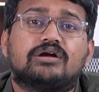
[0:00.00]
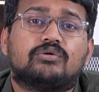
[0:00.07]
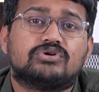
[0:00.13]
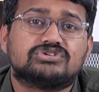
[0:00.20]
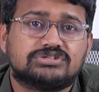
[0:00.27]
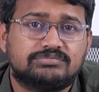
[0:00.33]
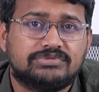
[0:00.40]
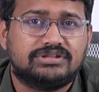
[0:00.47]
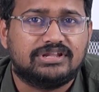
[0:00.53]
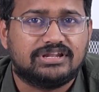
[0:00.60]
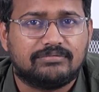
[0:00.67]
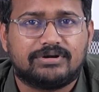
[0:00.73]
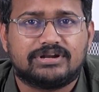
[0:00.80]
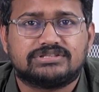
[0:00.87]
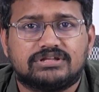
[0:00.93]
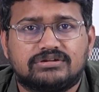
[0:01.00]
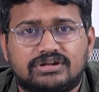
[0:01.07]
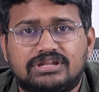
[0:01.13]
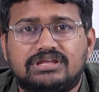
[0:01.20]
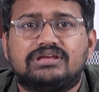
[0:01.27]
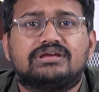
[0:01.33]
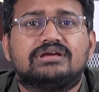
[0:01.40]
కోసం నేను
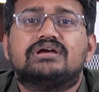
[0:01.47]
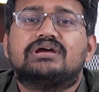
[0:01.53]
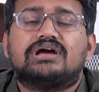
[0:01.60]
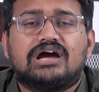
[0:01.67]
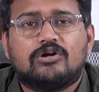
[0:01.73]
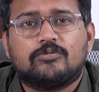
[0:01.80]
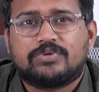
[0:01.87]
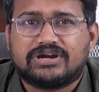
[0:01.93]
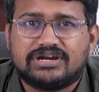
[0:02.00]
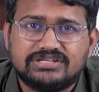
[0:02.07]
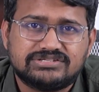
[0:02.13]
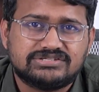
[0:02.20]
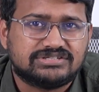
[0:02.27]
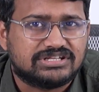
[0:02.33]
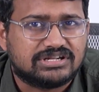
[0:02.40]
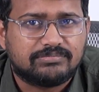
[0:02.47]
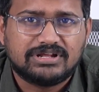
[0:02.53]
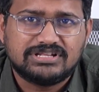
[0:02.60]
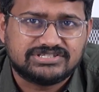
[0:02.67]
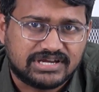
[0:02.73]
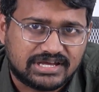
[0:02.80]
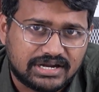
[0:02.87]
నిలబడతానని ఆమె ప్రకటించిన
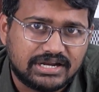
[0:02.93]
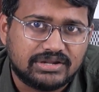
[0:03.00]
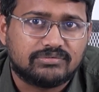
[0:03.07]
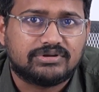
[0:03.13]
సందర్భాలు చాలానే